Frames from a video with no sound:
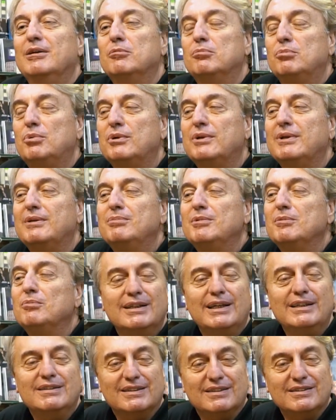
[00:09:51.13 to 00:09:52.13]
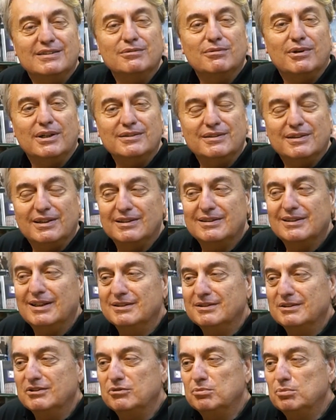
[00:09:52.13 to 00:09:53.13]
Böyle bir etkisi vardır
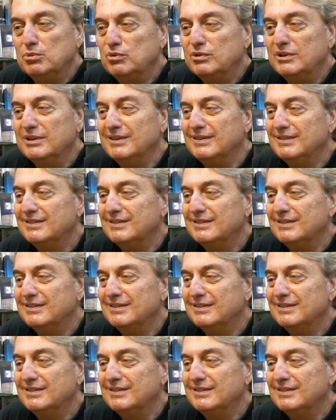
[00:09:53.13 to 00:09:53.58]
Atlantis müziğinin